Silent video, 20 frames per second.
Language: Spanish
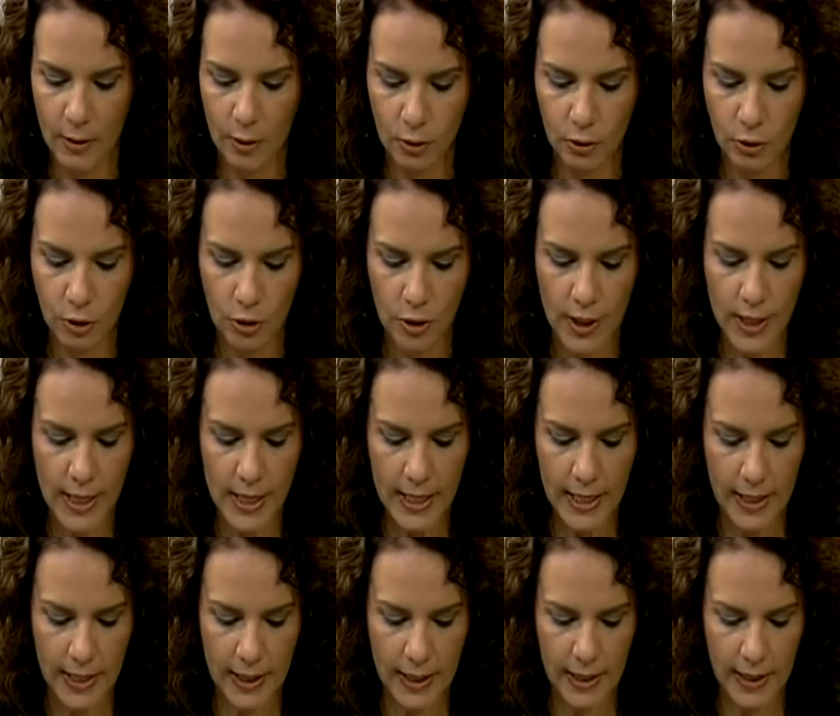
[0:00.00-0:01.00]
Doctor
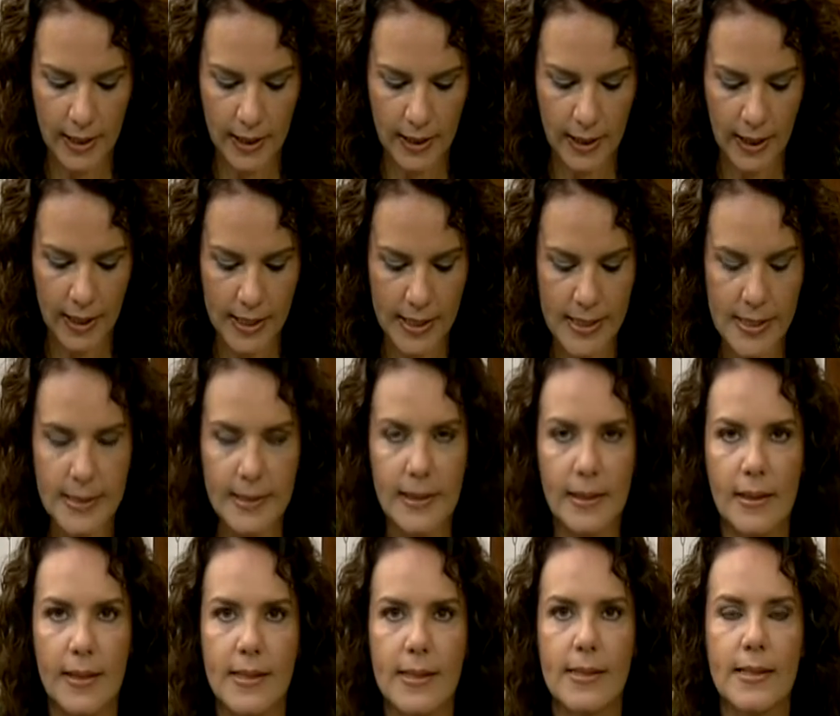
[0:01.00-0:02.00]
eh,
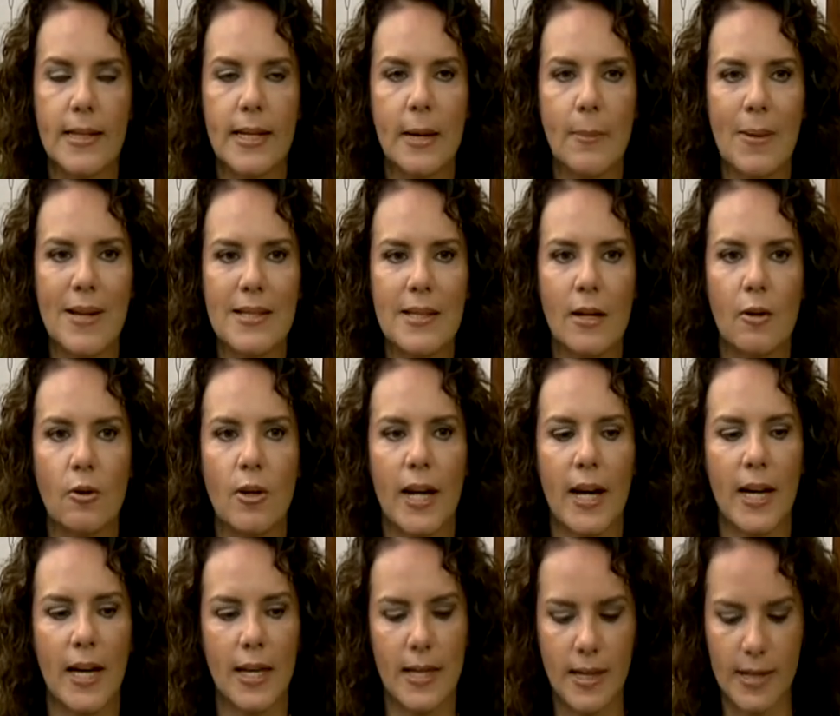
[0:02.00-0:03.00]
Aristides, ¿qué pasa con
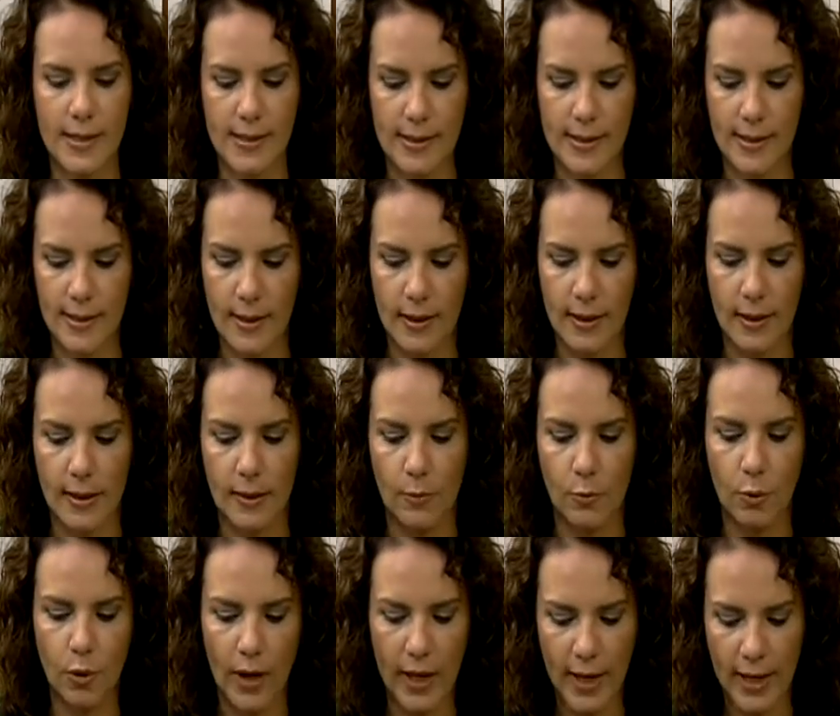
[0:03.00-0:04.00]
aquellas eh,
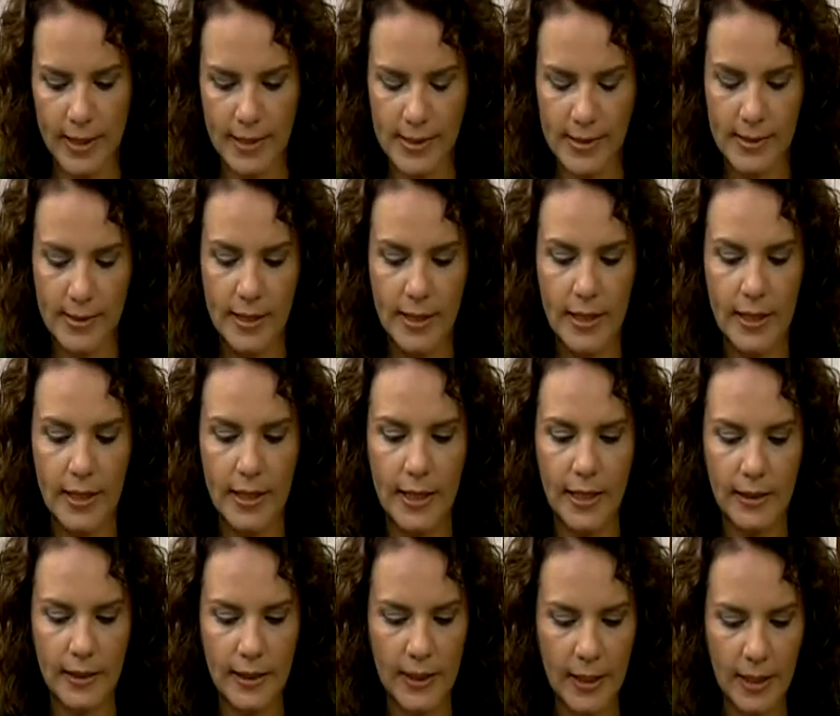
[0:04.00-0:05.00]
mujeres
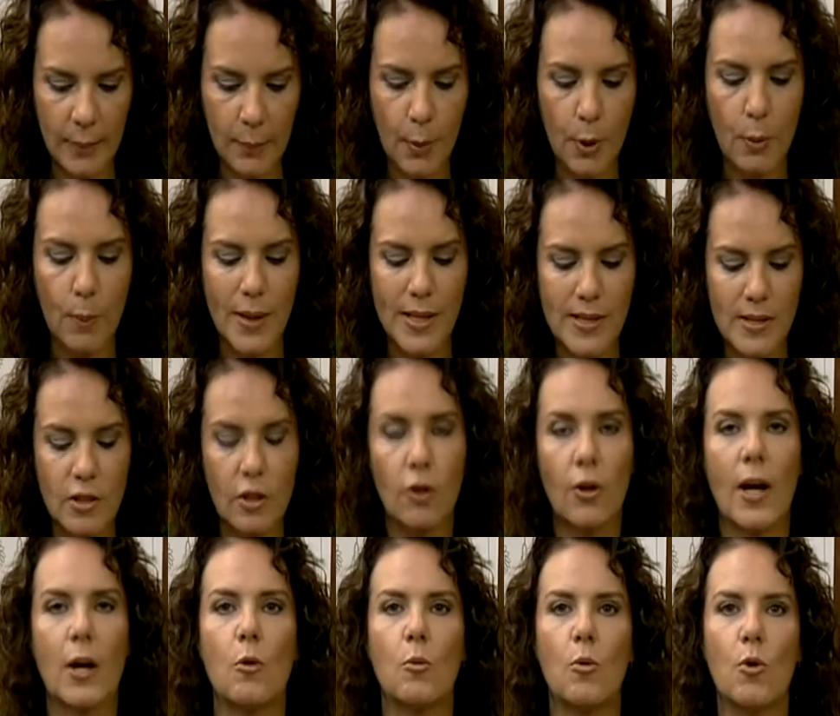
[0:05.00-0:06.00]
que tienen
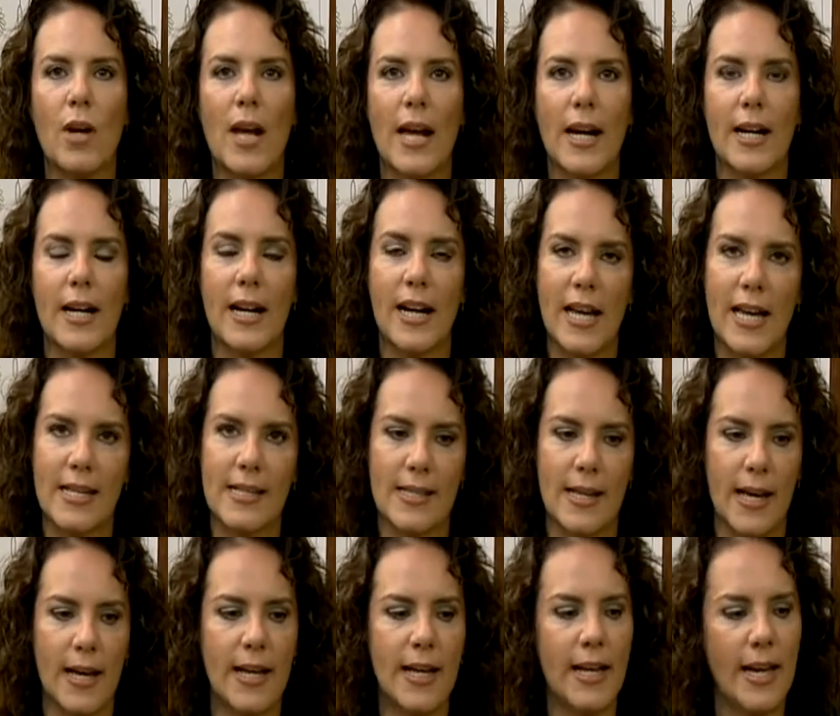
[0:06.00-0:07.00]
propensión a acumular
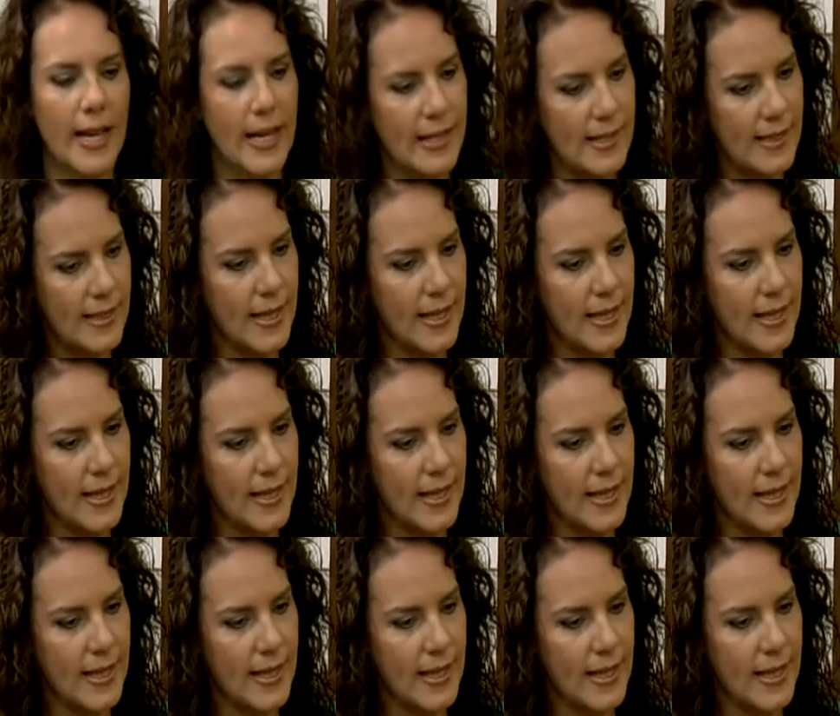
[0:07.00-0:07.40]
grasa en